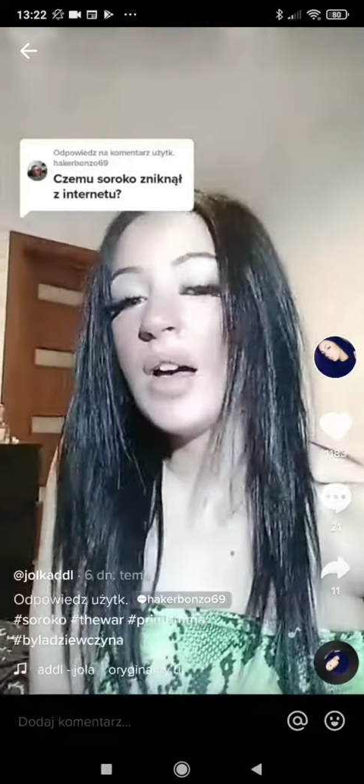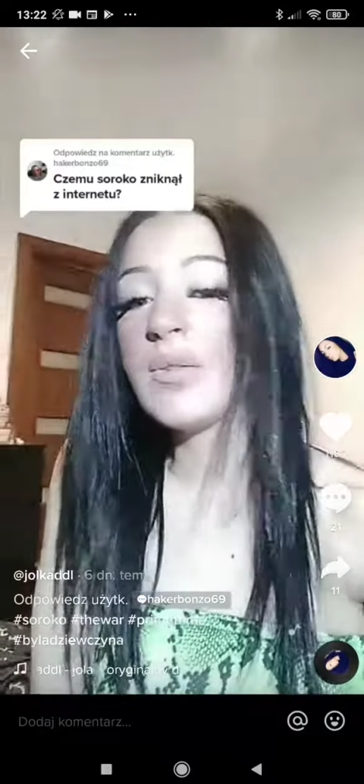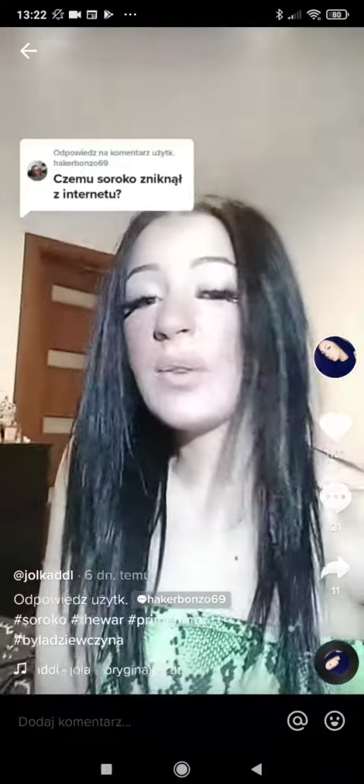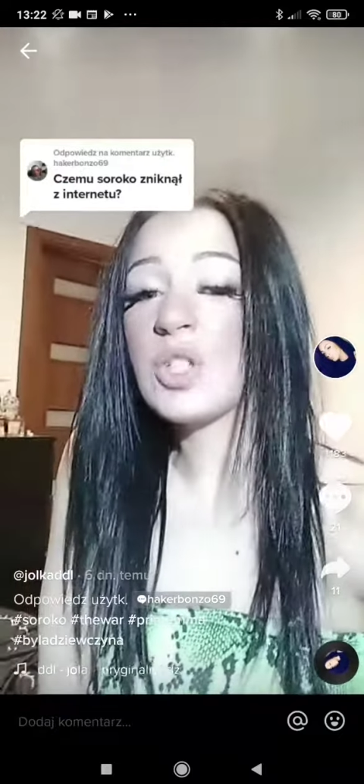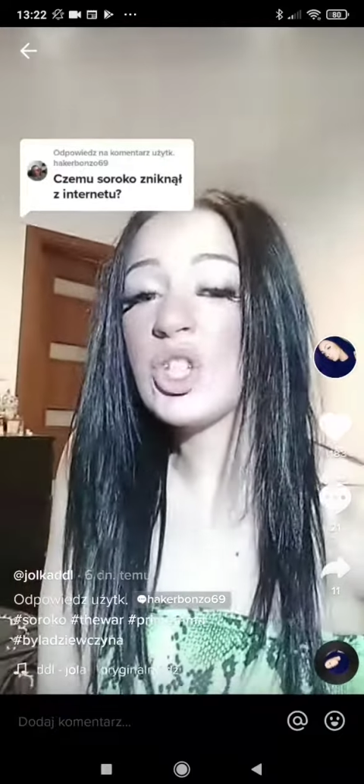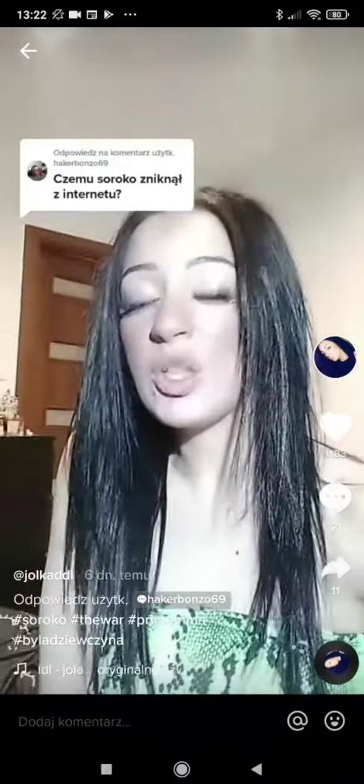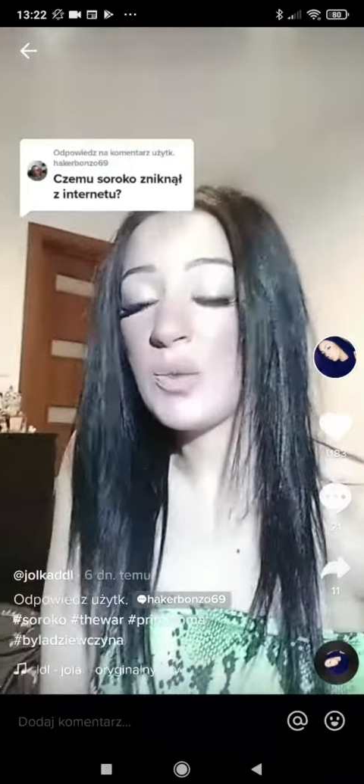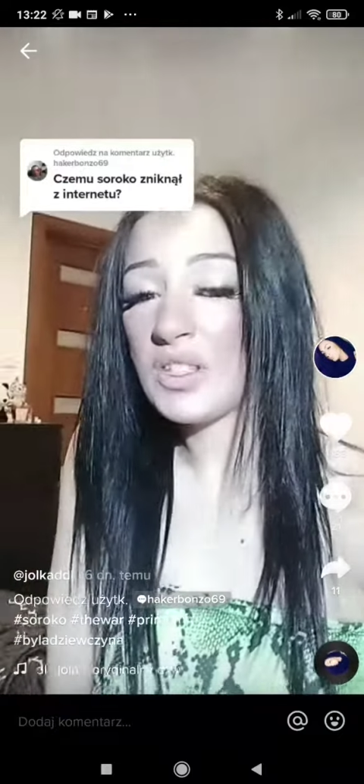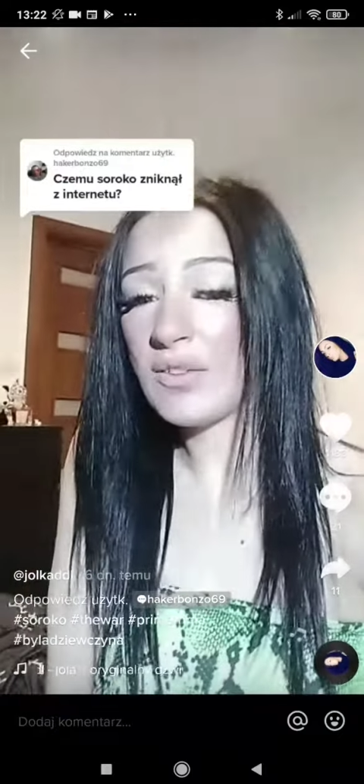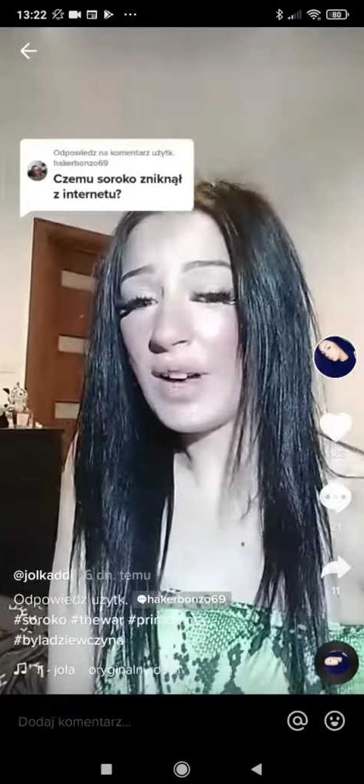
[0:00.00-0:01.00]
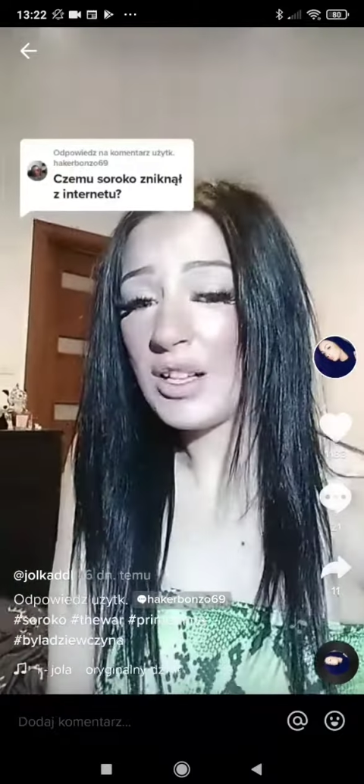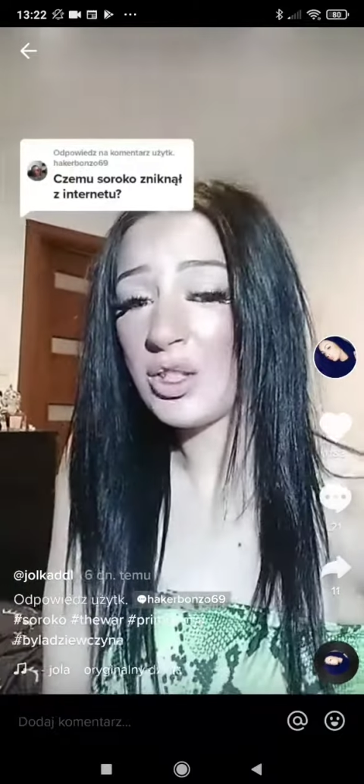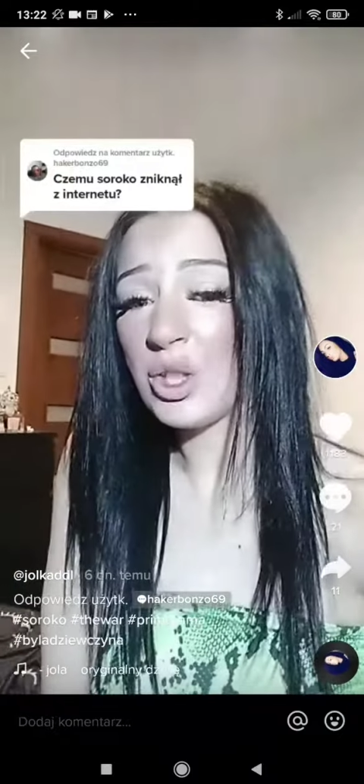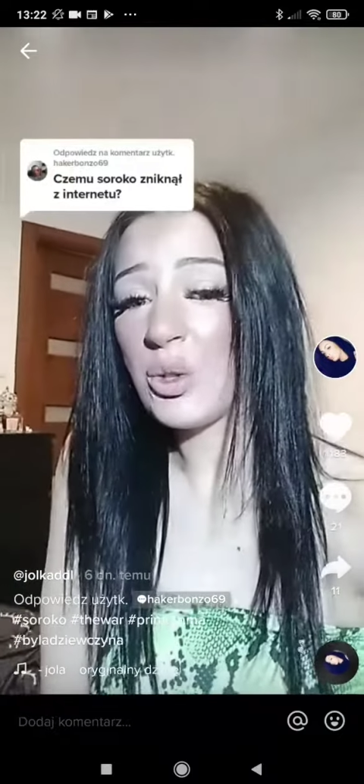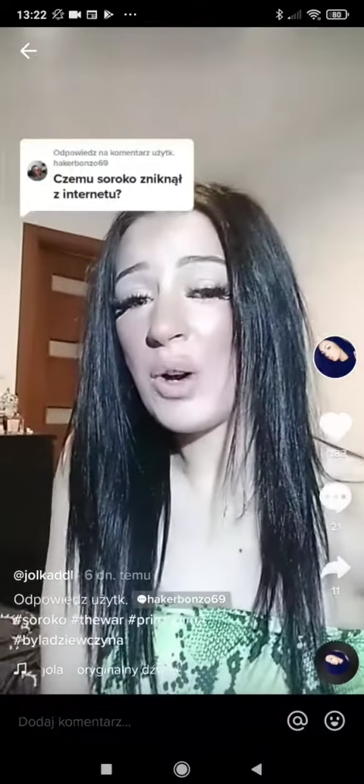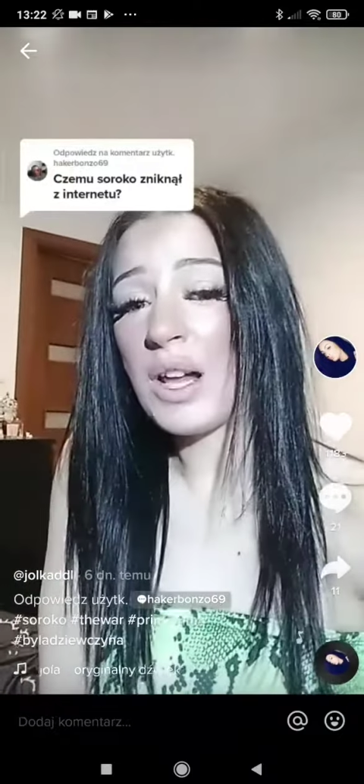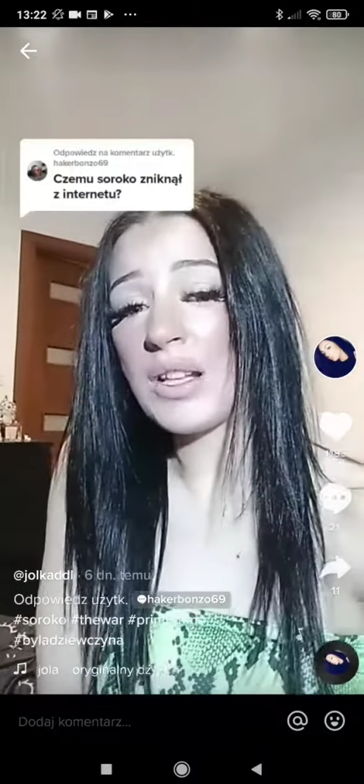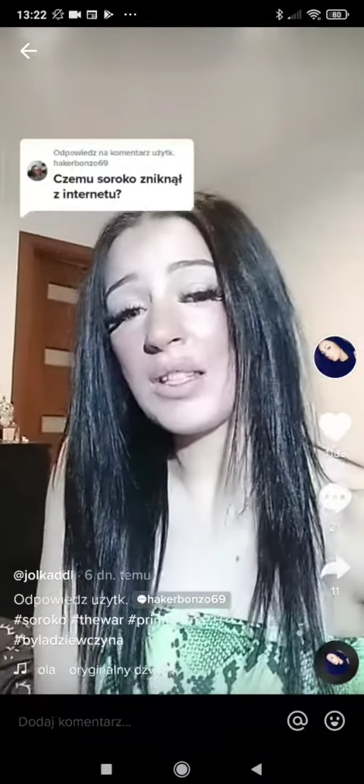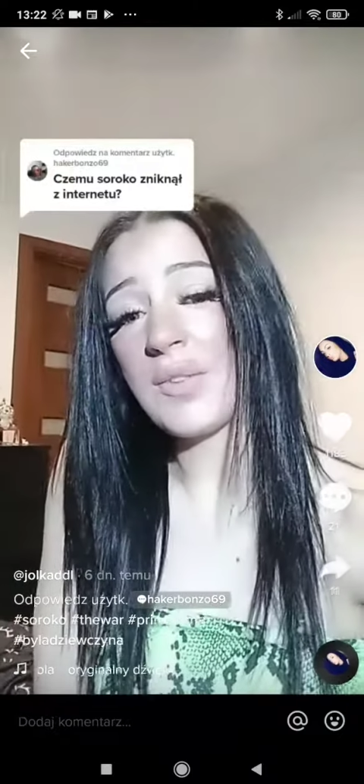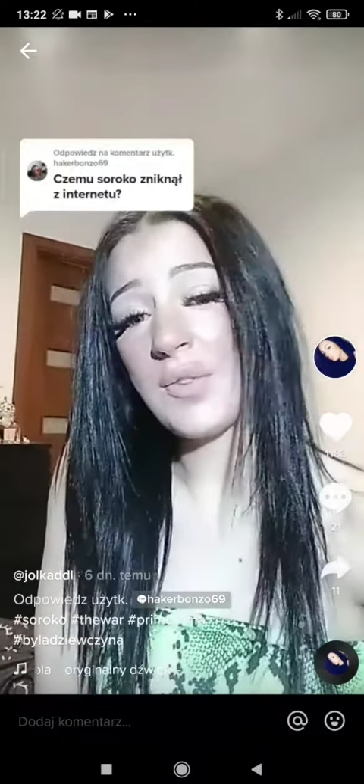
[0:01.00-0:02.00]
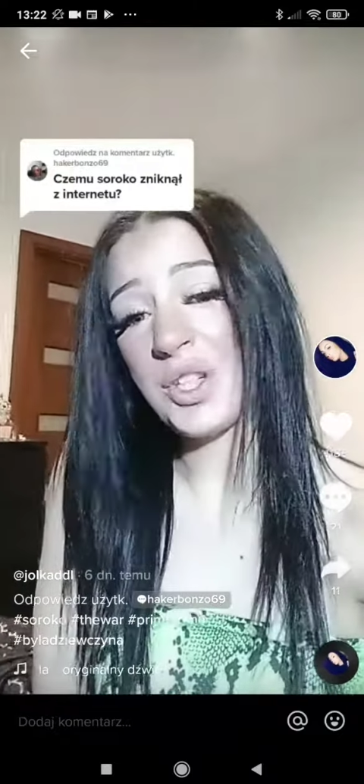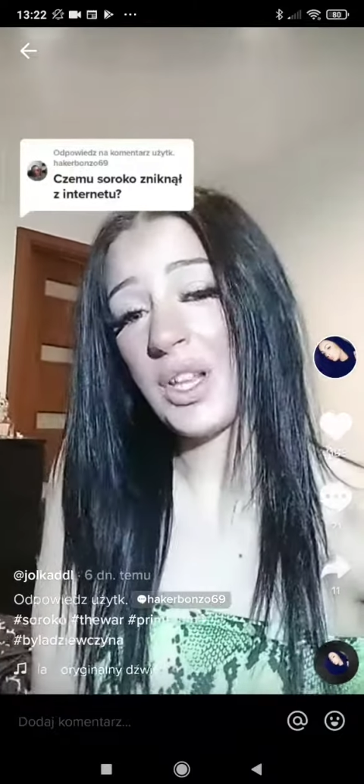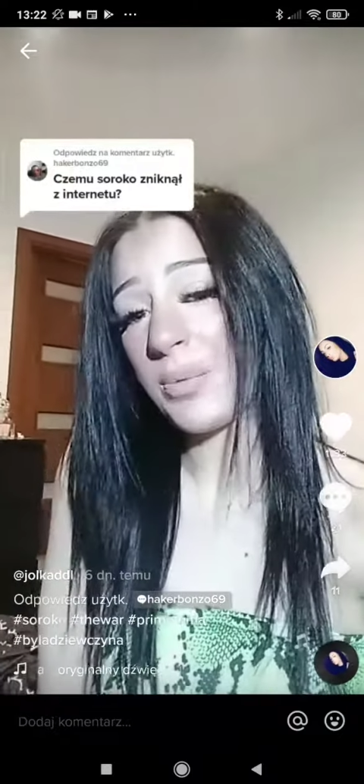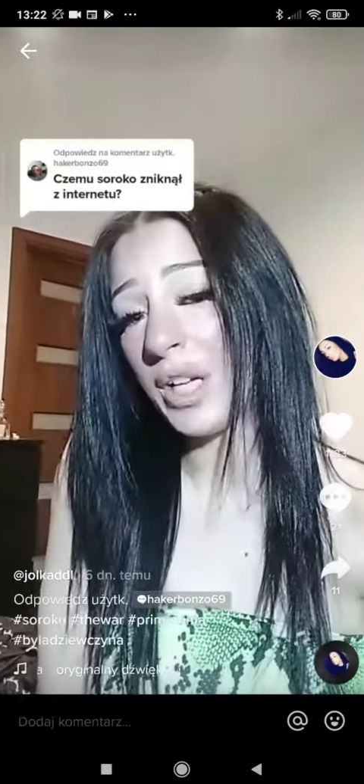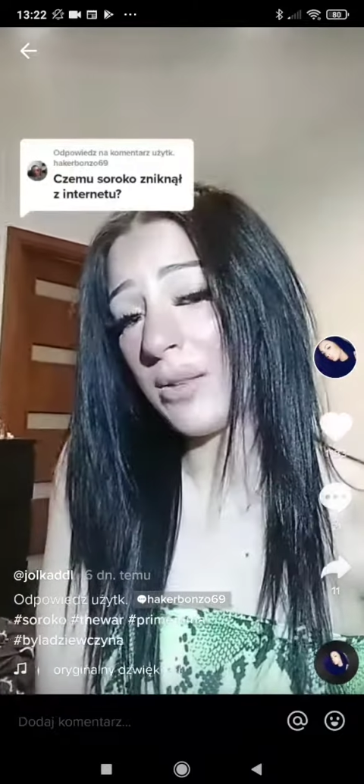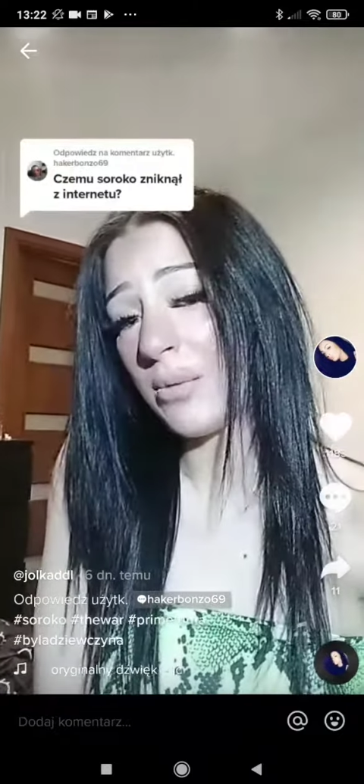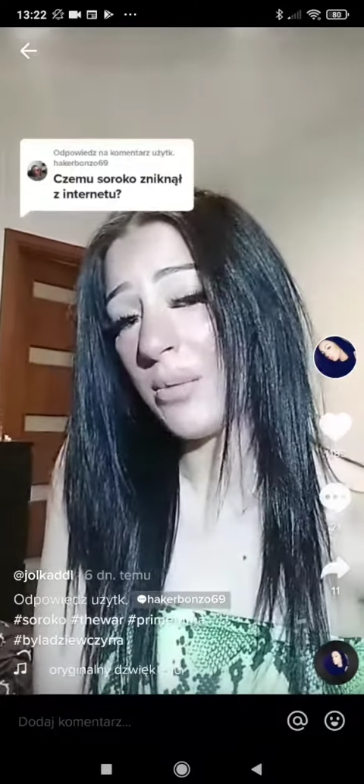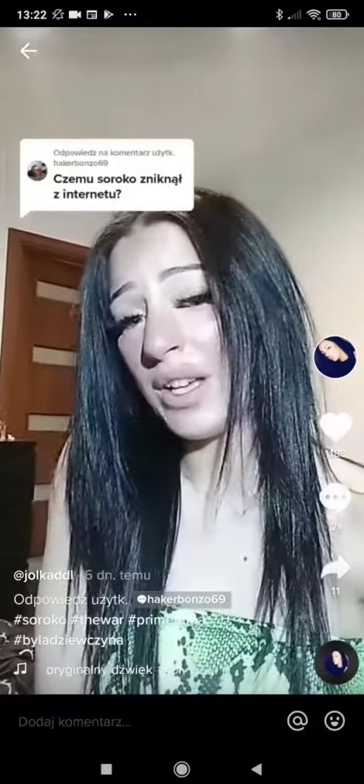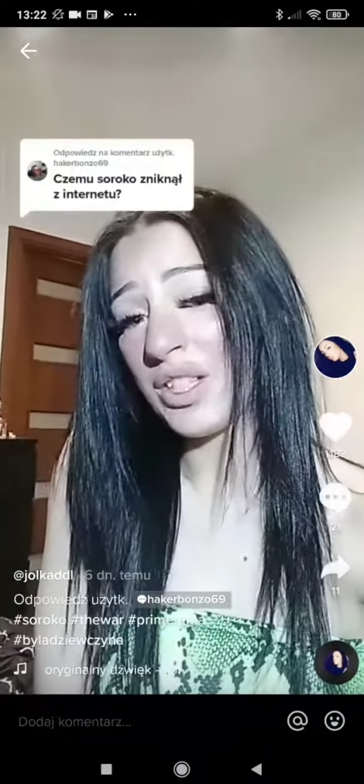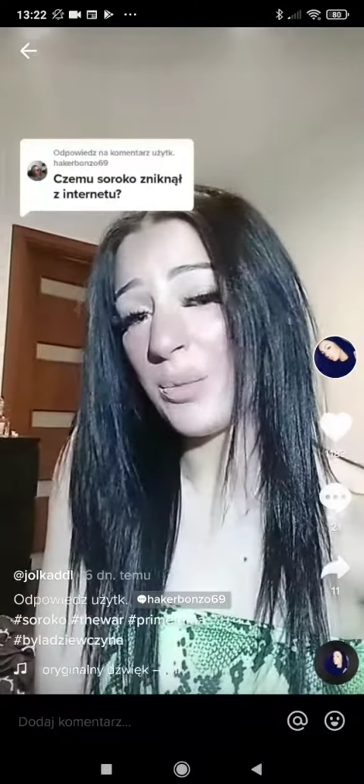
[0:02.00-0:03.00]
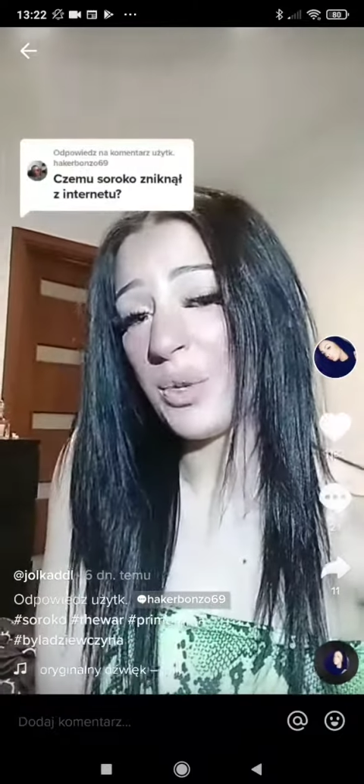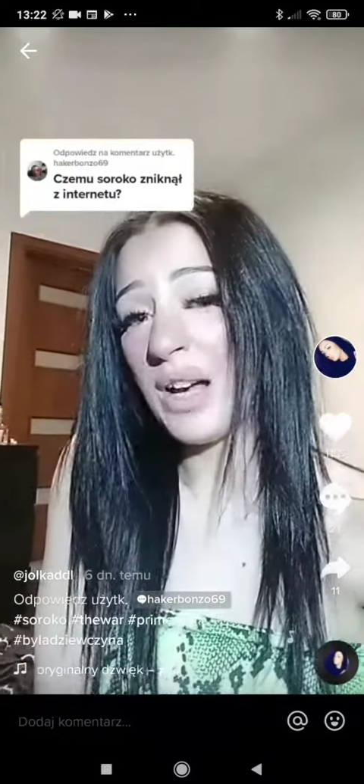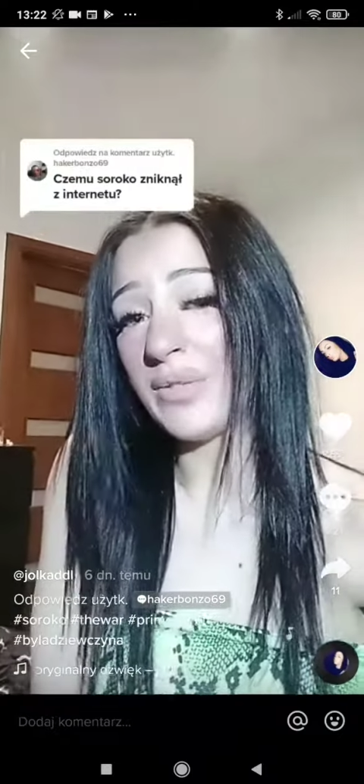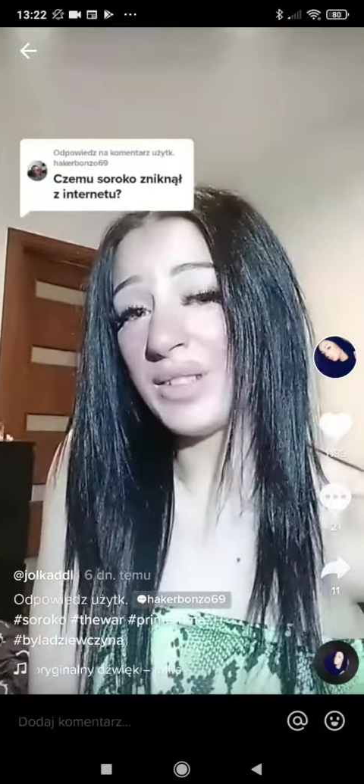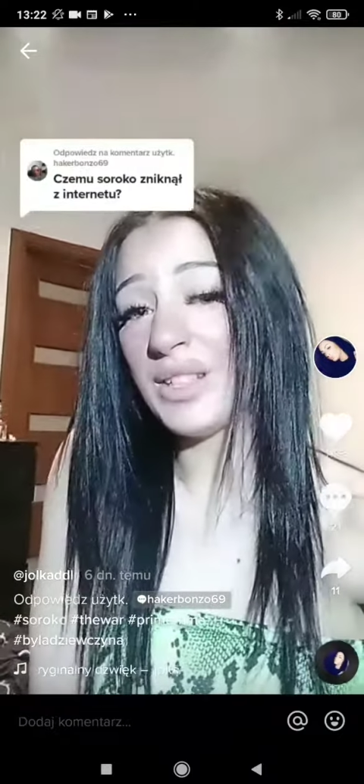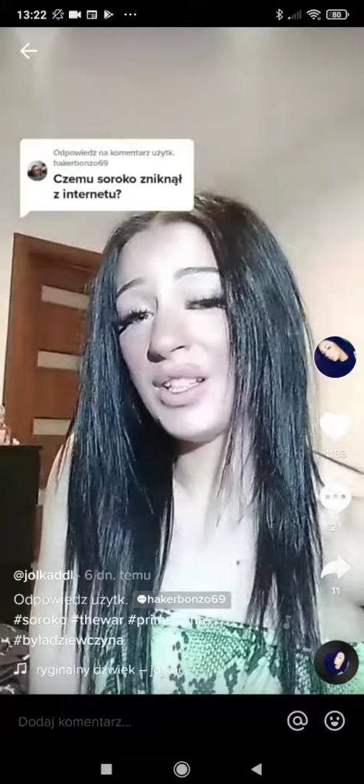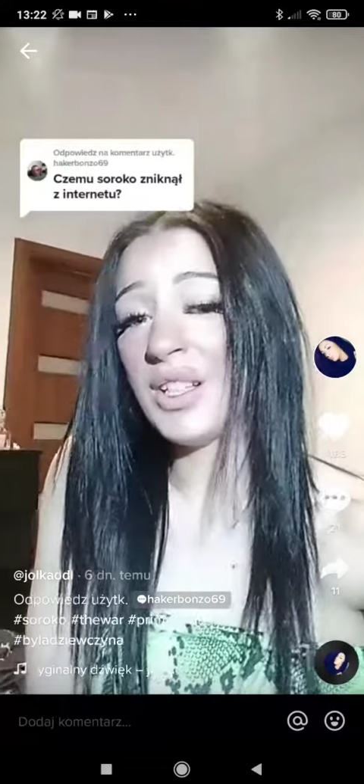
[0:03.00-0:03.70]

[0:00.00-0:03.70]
Wiem, że jeszcze będzie walczył, ale nie wiem, czy na ma się pojawi.